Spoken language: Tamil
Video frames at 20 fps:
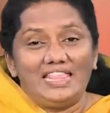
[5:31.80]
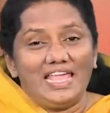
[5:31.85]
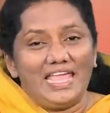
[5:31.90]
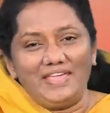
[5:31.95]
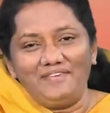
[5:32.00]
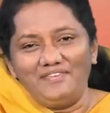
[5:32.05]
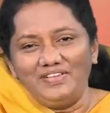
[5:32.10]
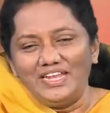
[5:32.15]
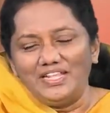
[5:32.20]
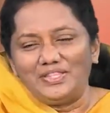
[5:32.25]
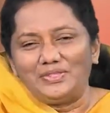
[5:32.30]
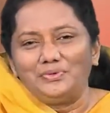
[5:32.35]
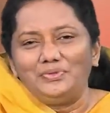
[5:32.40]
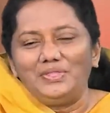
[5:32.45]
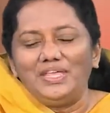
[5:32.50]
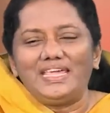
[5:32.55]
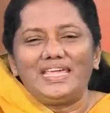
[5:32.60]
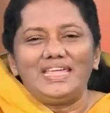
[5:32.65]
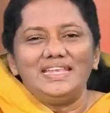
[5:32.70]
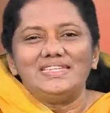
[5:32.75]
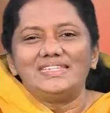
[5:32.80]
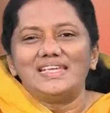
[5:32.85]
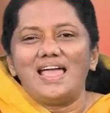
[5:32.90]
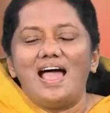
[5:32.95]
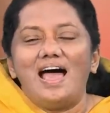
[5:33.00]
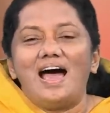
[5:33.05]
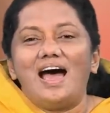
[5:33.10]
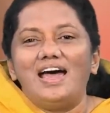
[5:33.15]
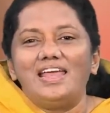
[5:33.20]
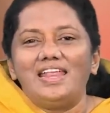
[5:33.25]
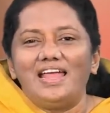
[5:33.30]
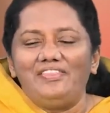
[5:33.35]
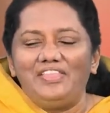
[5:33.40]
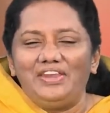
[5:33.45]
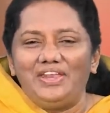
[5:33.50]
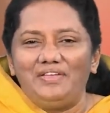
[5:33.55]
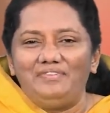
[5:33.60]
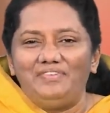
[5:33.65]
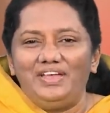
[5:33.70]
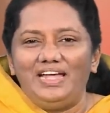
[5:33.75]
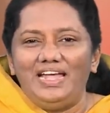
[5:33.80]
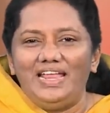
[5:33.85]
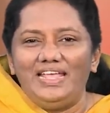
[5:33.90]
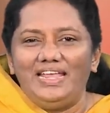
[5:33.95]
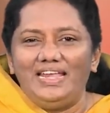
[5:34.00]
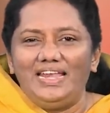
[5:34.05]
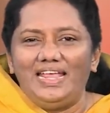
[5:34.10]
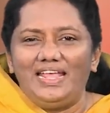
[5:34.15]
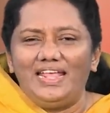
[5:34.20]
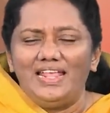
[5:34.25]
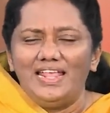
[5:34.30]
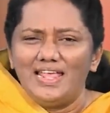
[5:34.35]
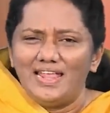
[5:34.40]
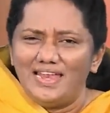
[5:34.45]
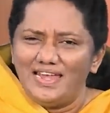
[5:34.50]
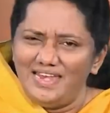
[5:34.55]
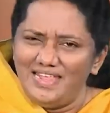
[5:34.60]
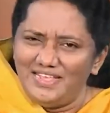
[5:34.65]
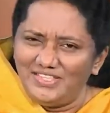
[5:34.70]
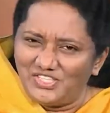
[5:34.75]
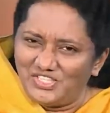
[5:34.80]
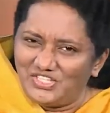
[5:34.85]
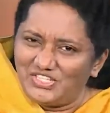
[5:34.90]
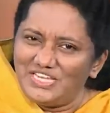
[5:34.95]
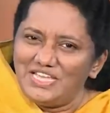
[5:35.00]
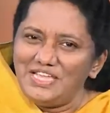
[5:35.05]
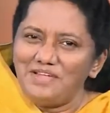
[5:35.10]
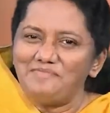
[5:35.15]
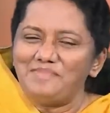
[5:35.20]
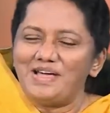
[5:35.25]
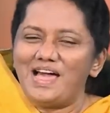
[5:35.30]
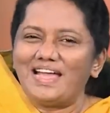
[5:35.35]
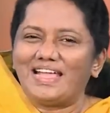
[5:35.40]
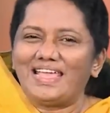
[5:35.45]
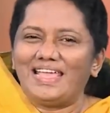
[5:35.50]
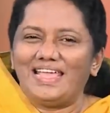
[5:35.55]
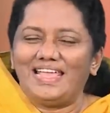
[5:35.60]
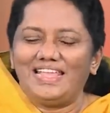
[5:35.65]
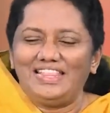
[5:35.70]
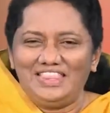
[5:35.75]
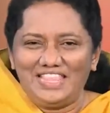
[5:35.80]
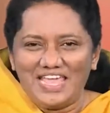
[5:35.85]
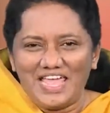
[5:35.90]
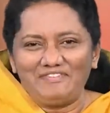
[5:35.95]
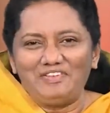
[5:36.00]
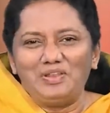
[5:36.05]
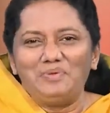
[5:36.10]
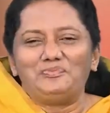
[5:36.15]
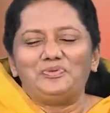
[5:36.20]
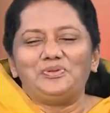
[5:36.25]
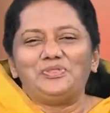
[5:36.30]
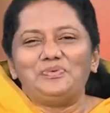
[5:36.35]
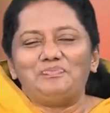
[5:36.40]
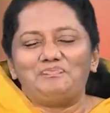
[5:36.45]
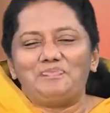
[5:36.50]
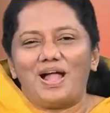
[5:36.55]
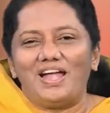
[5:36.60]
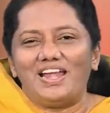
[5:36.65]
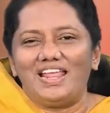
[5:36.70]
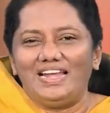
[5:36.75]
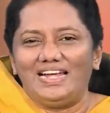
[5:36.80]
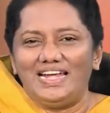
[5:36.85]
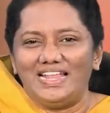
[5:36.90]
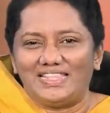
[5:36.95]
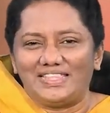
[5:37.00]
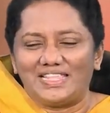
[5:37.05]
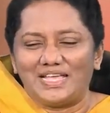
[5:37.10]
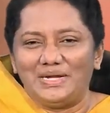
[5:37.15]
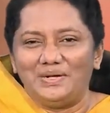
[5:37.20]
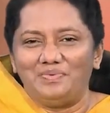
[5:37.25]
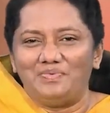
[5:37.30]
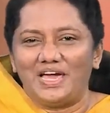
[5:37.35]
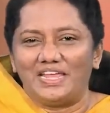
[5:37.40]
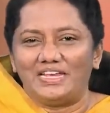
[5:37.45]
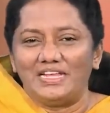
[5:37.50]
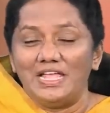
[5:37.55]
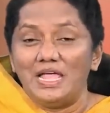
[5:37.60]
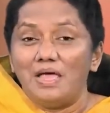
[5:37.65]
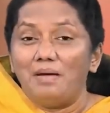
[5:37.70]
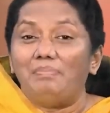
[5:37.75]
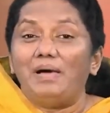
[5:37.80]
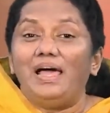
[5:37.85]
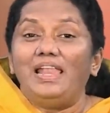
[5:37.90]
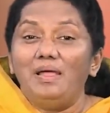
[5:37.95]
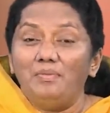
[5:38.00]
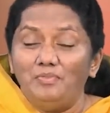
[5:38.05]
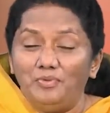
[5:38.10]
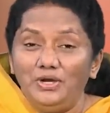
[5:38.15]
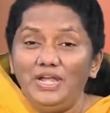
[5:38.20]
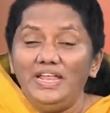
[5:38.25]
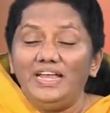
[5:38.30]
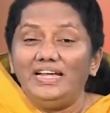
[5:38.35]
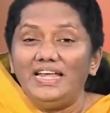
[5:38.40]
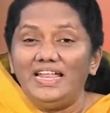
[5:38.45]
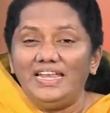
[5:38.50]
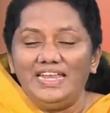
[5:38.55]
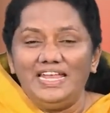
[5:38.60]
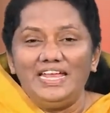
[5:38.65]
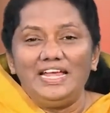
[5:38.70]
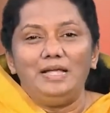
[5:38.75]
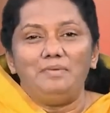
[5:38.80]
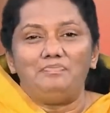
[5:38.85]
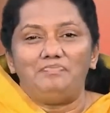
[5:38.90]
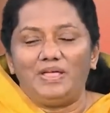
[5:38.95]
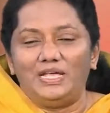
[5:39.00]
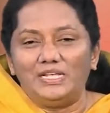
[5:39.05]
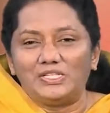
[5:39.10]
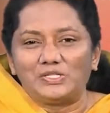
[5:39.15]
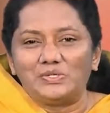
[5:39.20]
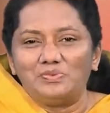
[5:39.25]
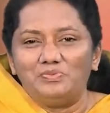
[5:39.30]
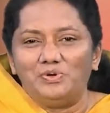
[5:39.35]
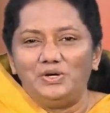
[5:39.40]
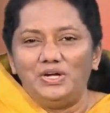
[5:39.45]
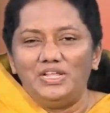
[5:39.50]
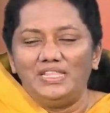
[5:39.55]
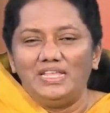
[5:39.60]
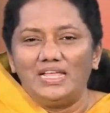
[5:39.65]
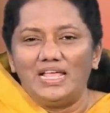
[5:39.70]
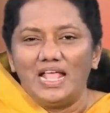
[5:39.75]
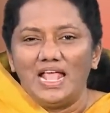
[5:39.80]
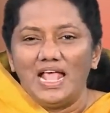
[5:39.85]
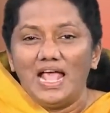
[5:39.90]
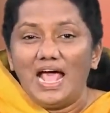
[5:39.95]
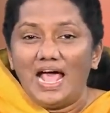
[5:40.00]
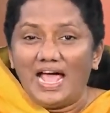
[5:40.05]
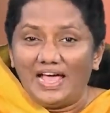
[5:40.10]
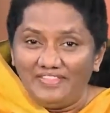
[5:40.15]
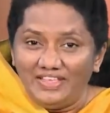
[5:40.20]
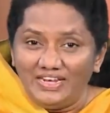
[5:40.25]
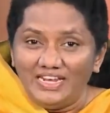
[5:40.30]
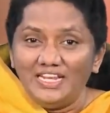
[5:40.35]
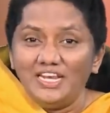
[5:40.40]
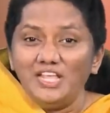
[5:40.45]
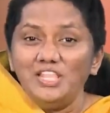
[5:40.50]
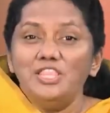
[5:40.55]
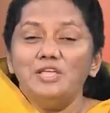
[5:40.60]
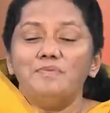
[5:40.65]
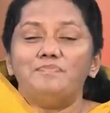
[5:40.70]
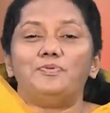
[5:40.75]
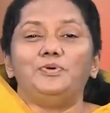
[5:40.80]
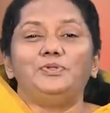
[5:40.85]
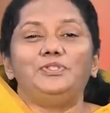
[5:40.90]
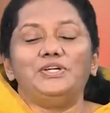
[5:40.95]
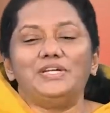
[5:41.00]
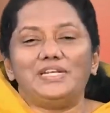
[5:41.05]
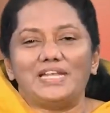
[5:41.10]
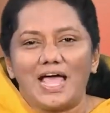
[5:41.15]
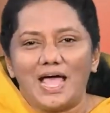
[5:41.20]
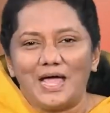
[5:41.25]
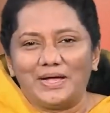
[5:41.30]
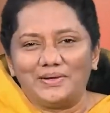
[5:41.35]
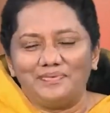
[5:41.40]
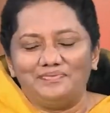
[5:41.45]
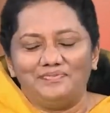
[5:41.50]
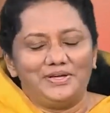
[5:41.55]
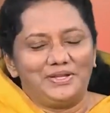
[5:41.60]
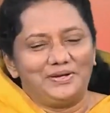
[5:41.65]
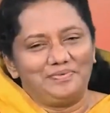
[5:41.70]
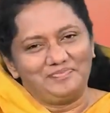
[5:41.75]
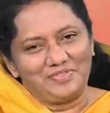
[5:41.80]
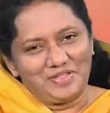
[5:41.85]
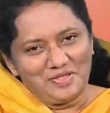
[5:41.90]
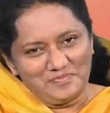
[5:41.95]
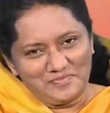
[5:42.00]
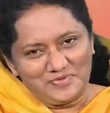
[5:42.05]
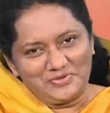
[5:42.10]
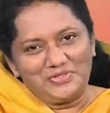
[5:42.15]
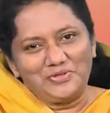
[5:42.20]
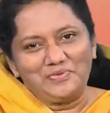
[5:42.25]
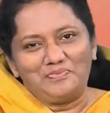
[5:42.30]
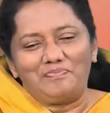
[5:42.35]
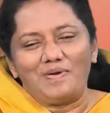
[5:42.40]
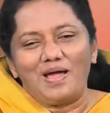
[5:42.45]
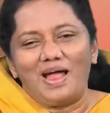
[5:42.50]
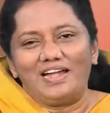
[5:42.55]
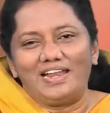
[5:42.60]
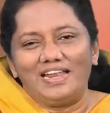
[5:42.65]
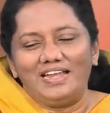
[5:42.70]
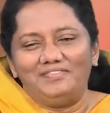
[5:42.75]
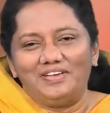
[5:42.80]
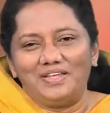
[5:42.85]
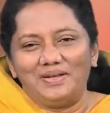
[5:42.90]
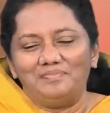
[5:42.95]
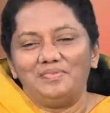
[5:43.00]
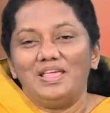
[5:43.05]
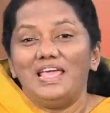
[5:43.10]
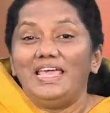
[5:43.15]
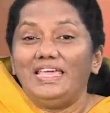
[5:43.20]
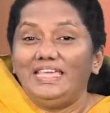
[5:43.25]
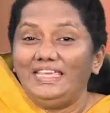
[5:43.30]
தேவனை துதிக்கின்ற ஆராதனை வேளையிலே நிச்சயமாக தேவன் புது பாடல்களை தருவார் பல மொழிகளை நீங்கள் பேசும் பொழுது அதிலிருந்து புது ராகம் வரும் புது பாடல் வரும்